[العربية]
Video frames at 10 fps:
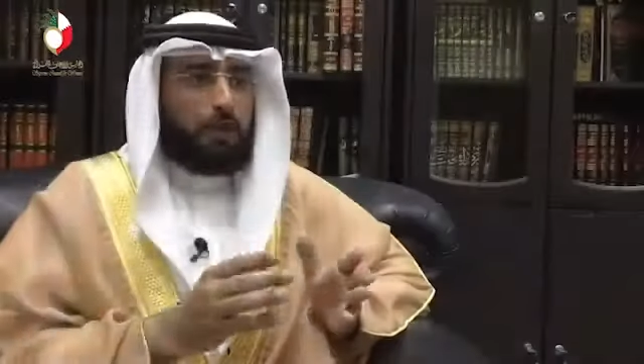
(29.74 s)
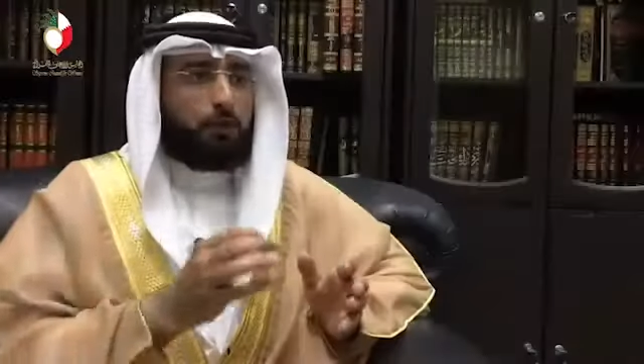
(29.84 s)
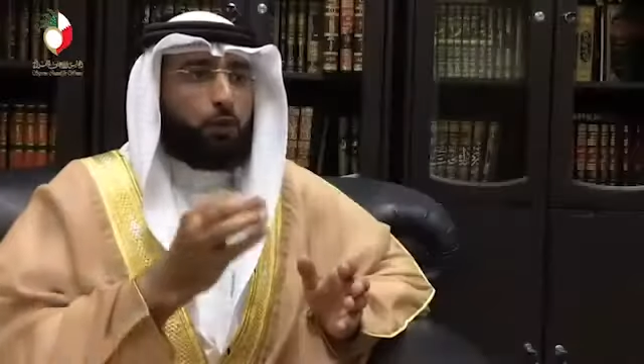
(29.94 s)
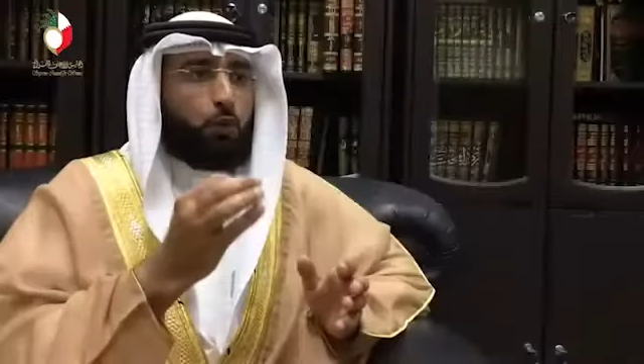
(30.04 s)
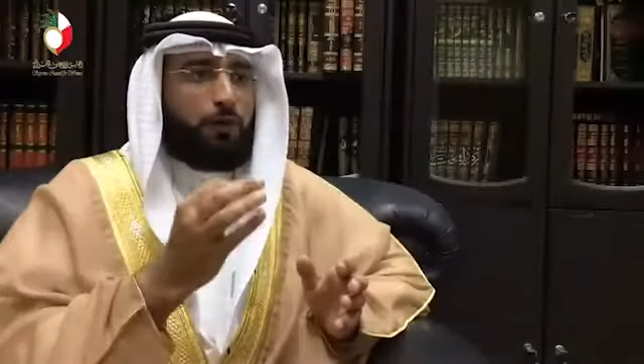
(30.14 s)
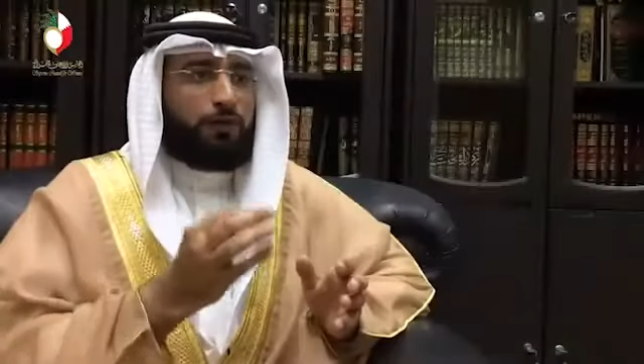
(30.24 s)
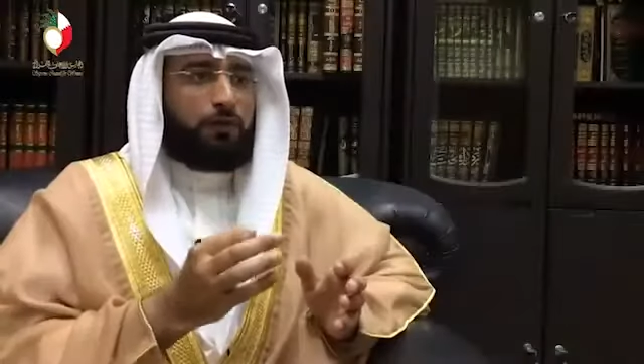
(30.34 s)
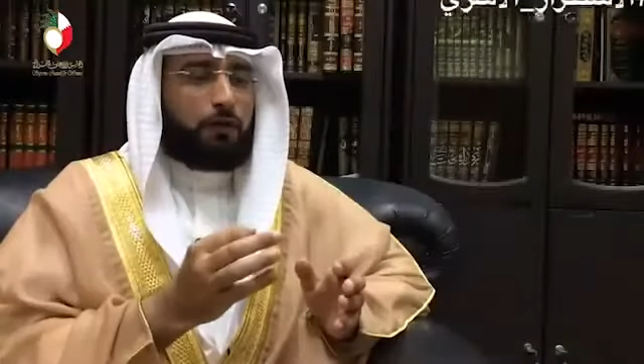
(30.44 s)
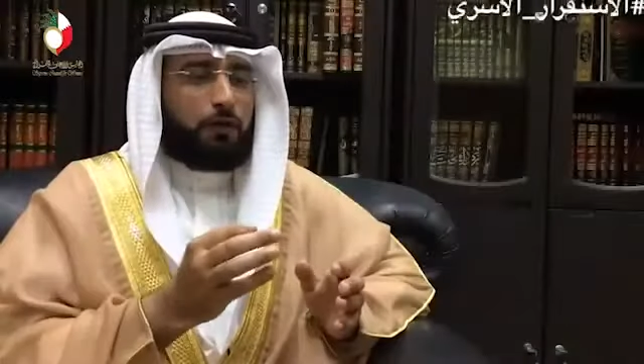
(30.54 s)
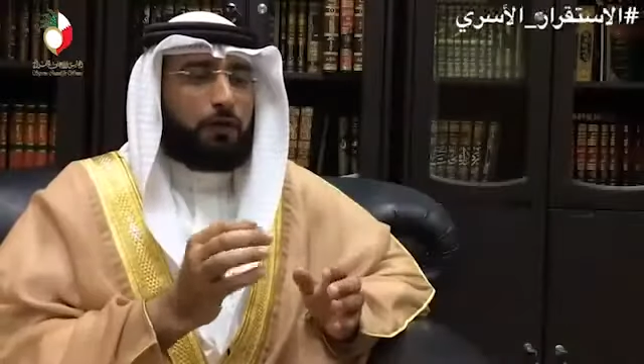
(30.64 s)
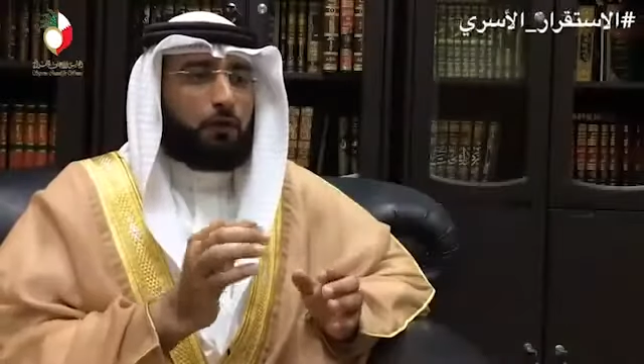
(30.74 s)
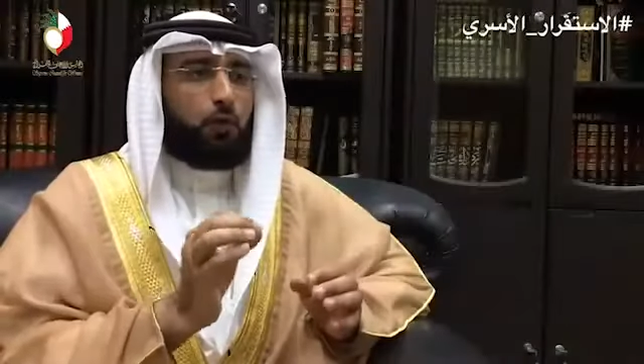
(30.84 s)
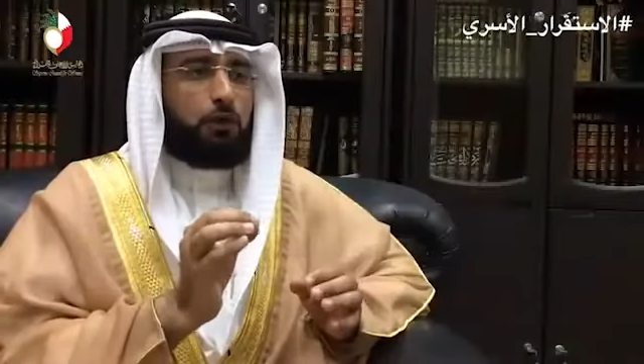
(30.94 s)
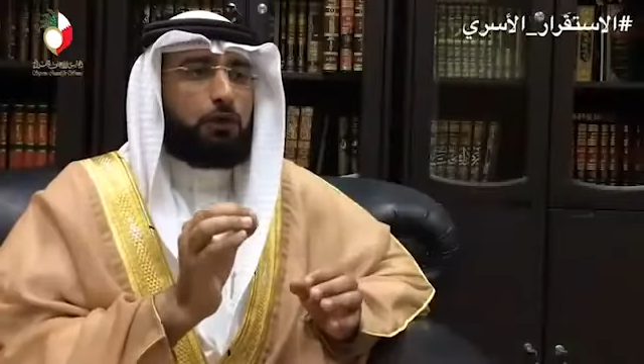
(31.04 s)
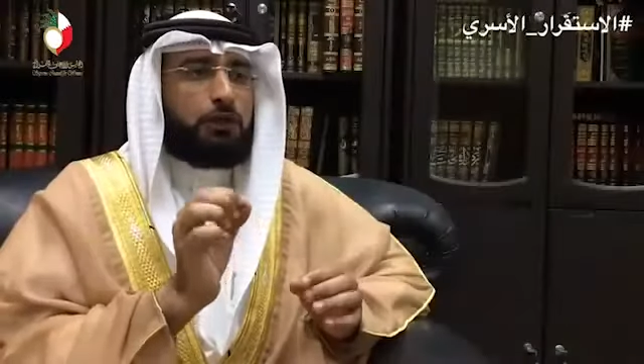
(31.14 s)
أن يوثق
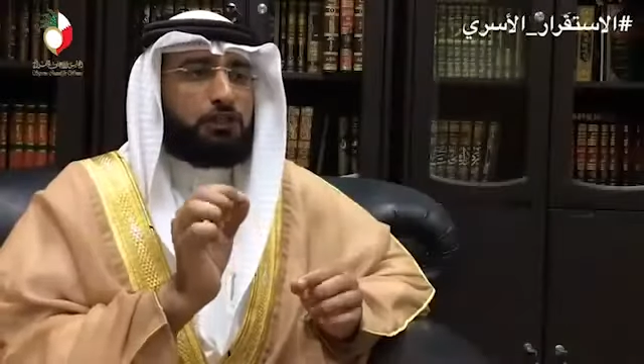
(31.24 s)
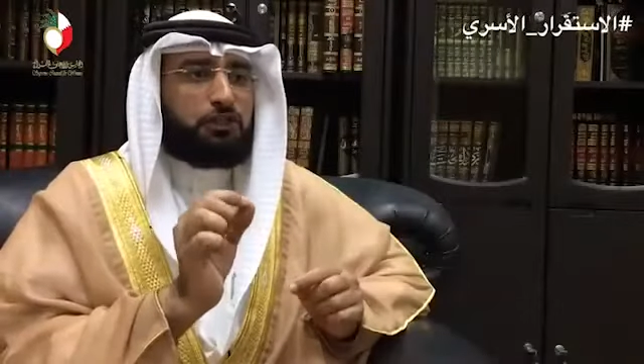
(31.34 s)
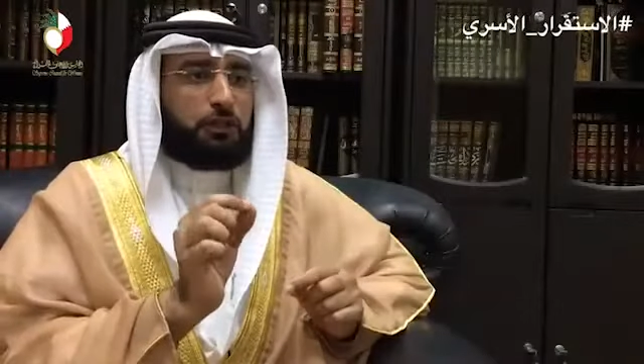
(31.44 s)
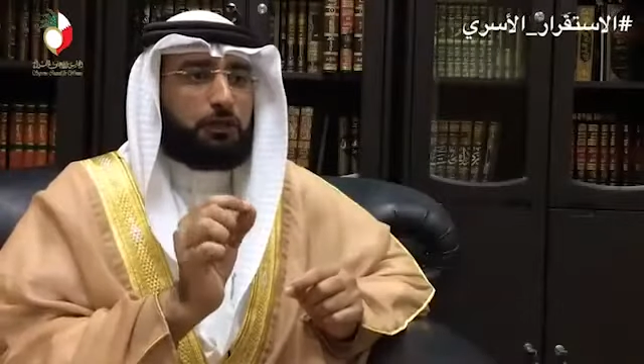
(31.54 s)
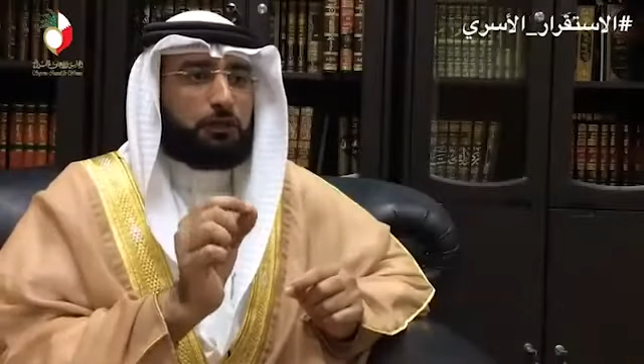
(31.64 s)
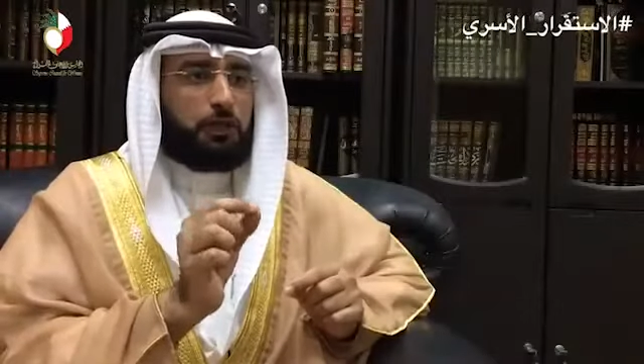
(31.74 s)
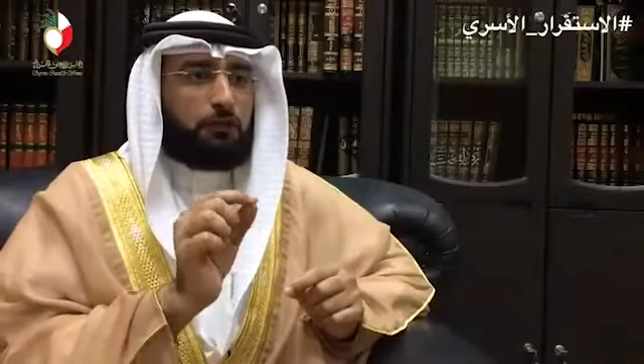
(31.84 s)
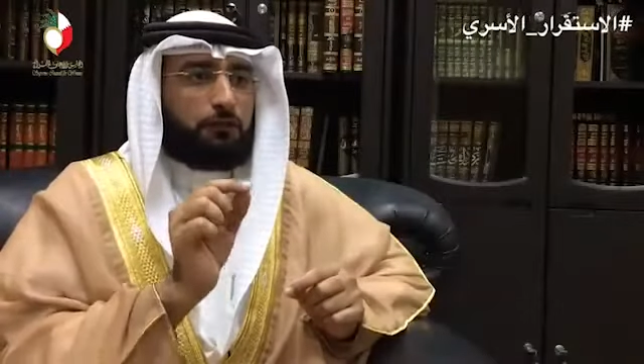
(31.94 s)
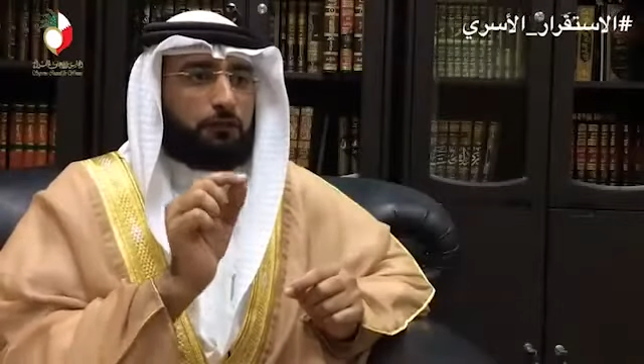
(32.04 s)
كل الاشتراطات